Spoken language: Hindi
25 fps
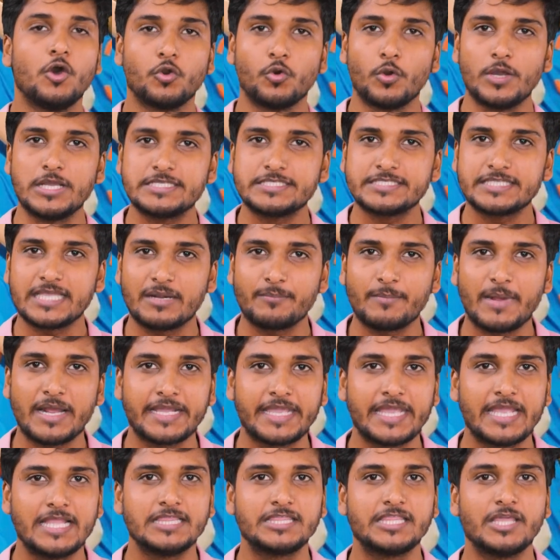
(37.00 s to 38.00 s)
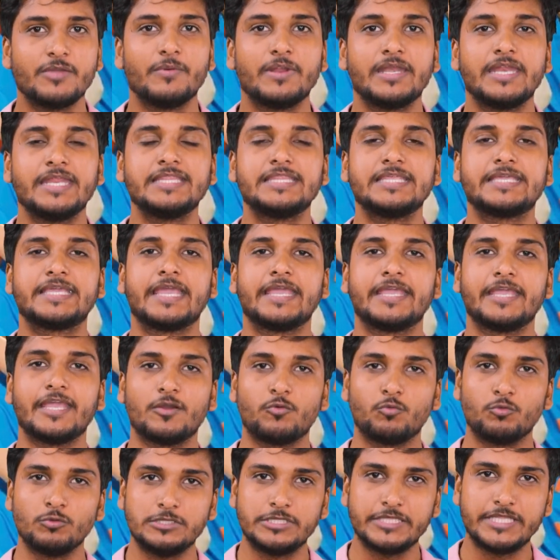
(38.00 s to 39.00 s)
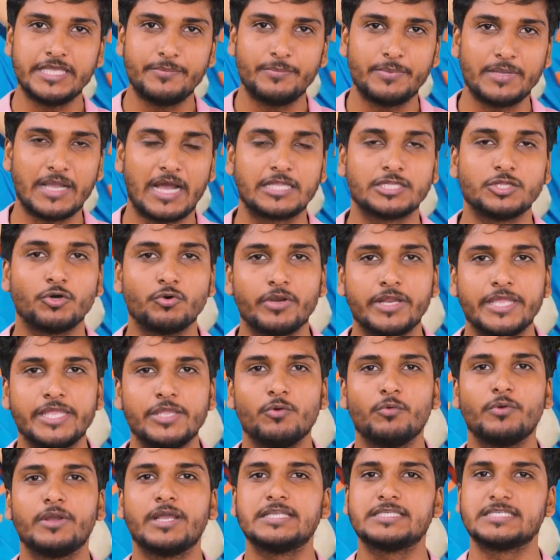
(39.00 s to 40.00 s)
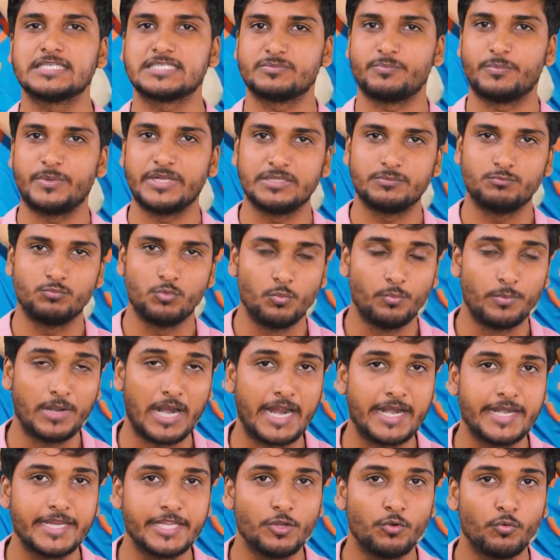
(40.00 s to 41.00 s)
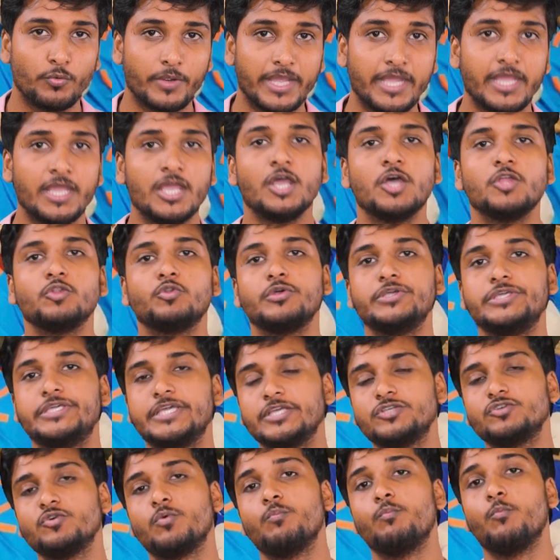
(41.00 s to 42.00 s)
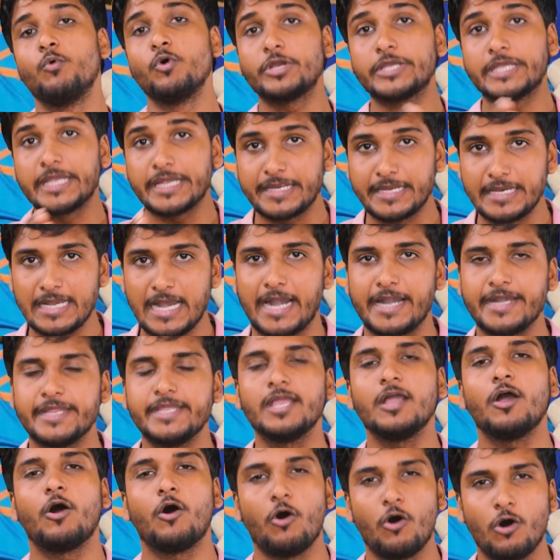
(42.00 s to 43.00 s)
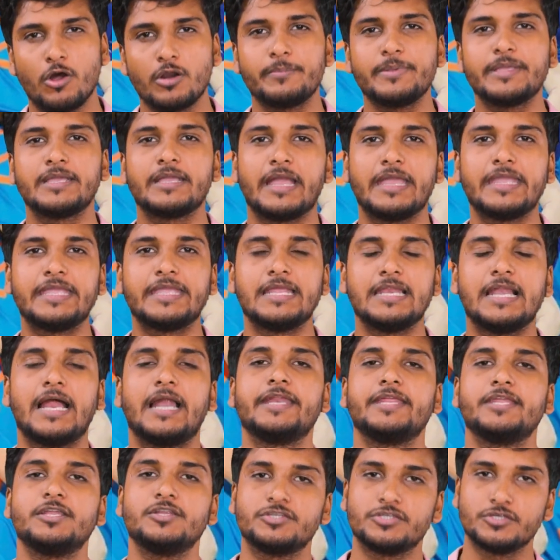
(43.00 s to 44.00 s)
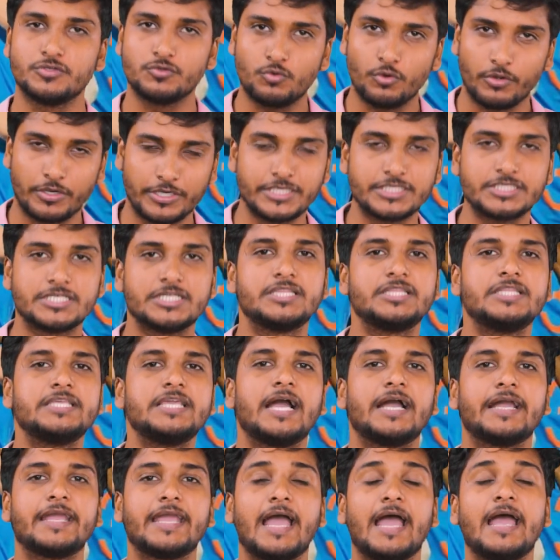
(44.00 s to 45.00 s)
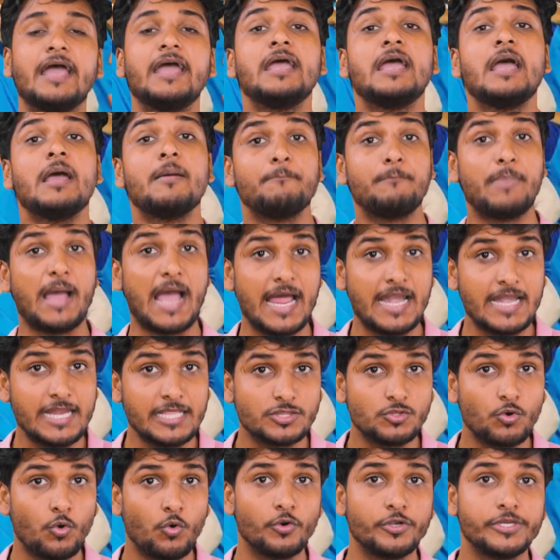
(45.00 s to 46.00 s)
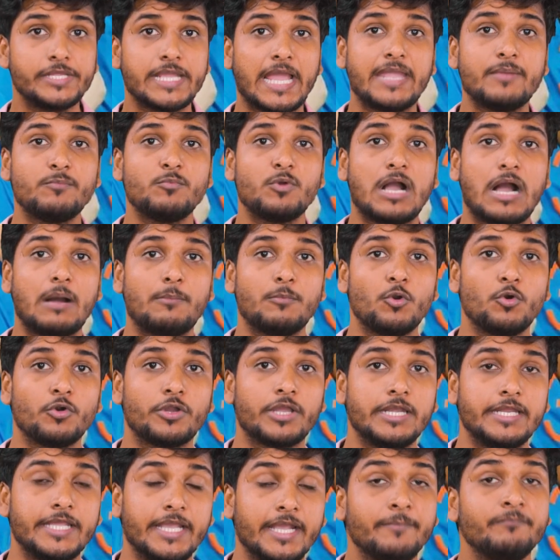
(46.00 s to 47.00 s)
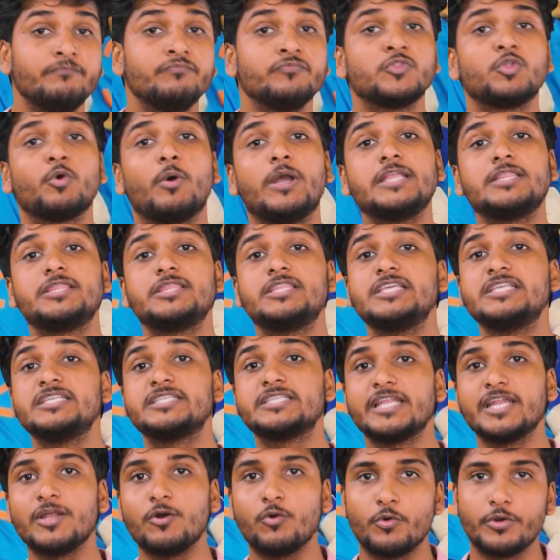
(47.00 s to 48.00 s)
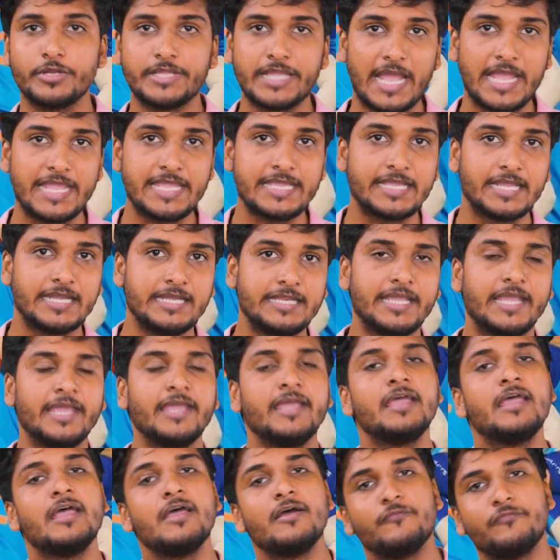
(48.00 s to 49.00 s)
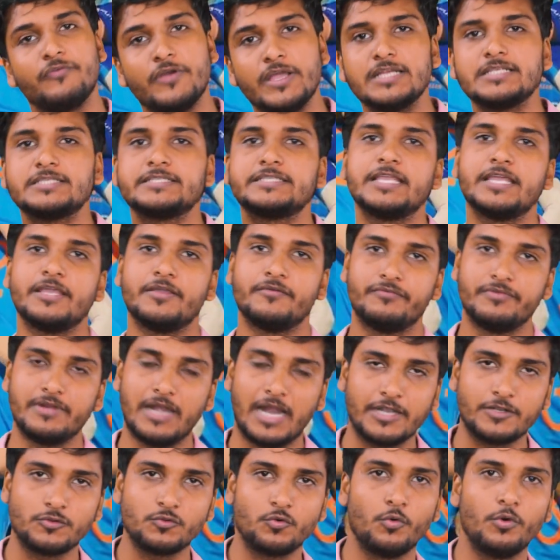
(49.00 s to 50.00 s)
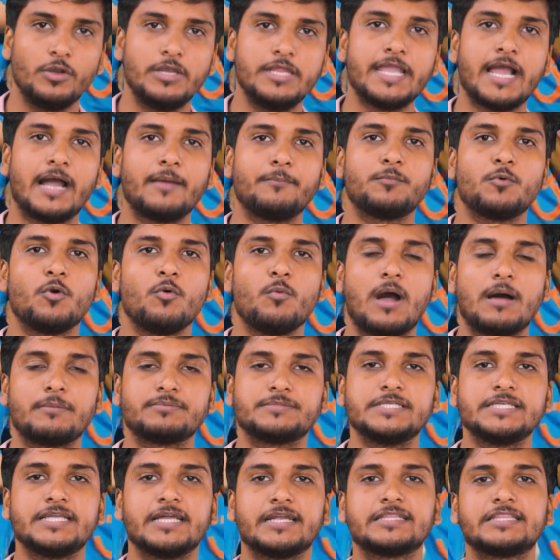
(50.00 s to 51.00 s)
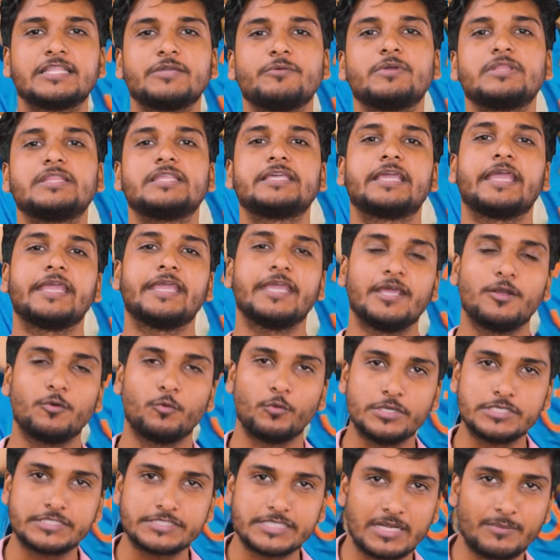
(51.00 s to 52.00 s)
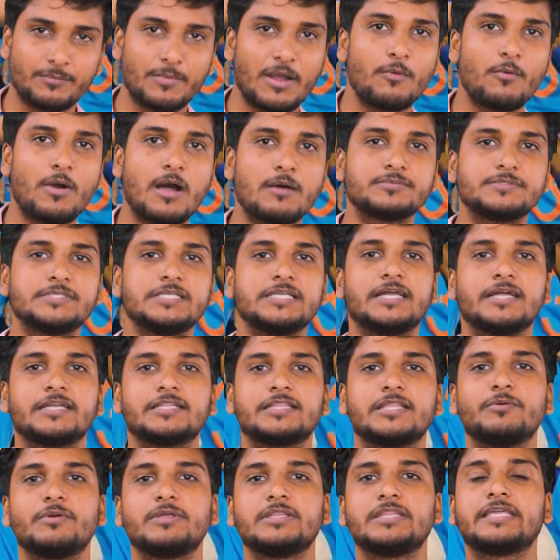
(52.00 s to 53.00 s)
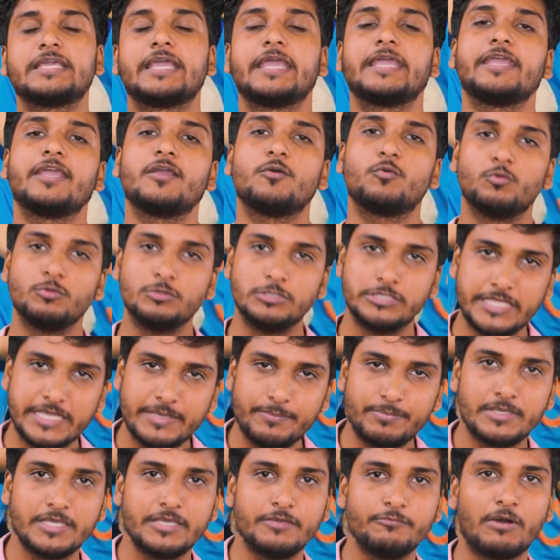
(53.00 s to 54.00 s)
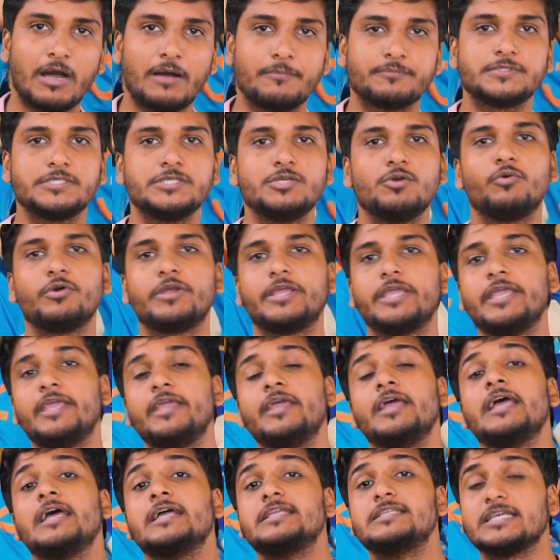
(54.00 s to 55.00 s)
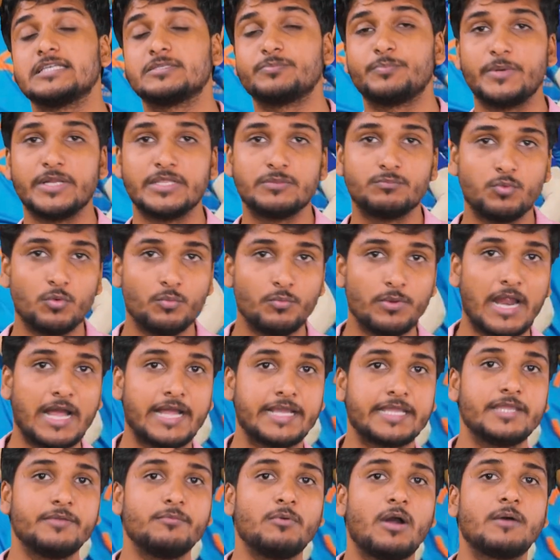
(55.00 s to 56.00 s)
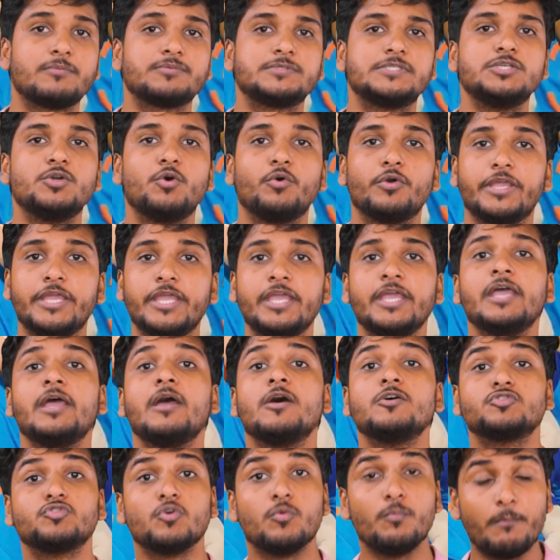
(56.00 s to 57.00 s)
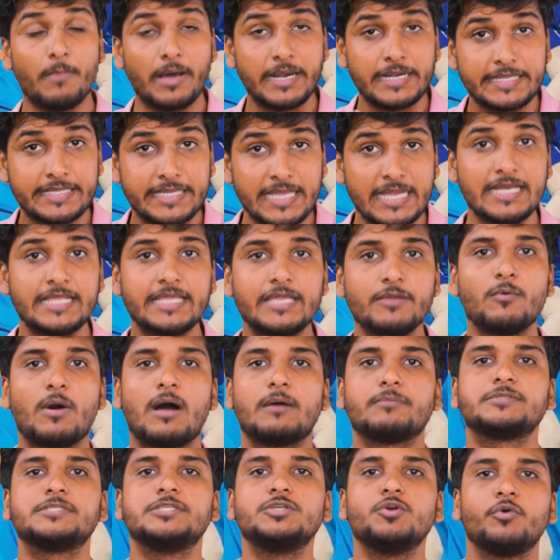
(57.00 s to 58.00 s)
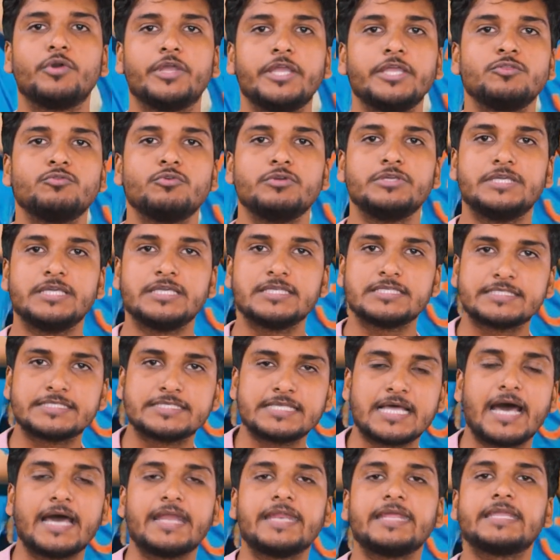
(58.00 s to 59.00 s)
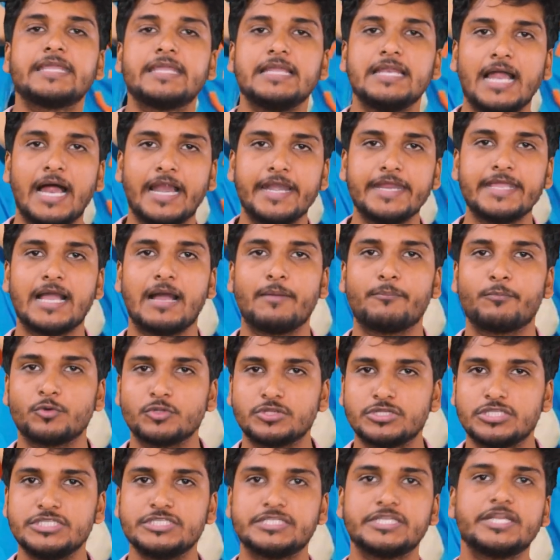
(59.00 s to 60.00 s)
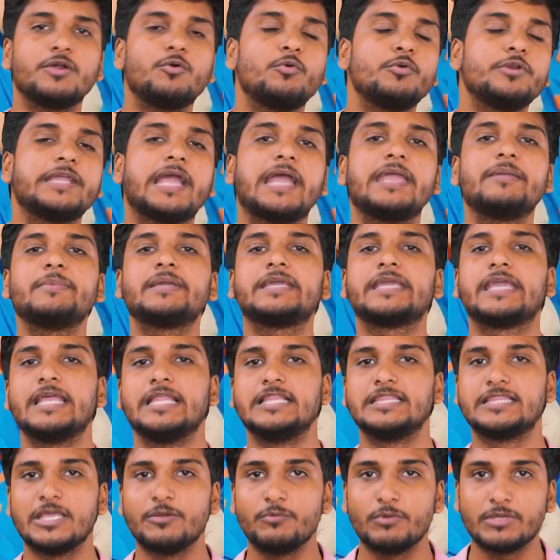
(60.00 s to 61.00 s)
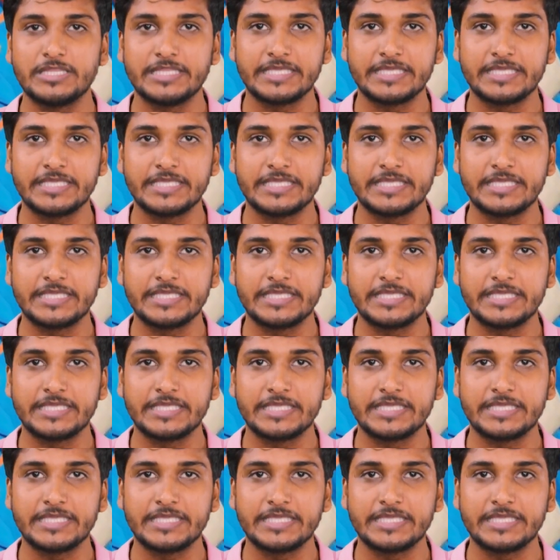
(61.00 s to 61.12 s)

रोहित शर्मा खेलते हुए नहीं दिखेंगे कुलदीप यादव नहीं होंगे जसप्रीत बुमराह नहीं होंगे तो ये जो मुख्य खिलाड़ी हैं और भी कई खिलाड़ी हैं जिनको रिश्त दिया गया है पहले दो ओडीआई मुकाबलों के लिए तो वहीं तीसरे ओडीआई के लिए फिर से विराट कोहली आपको वापसी करते हुए दिखेंगे रोहित शर्मा वापसी करते हुए दिखेंगे कुलदीप की वापसी होगी जसप्रीत बुमराह की वापसी होगी सुमन गिल की वापसी होगी तो ये सारे खिलाड़ी आपको तीसरे ओडियाई में खेलते हुए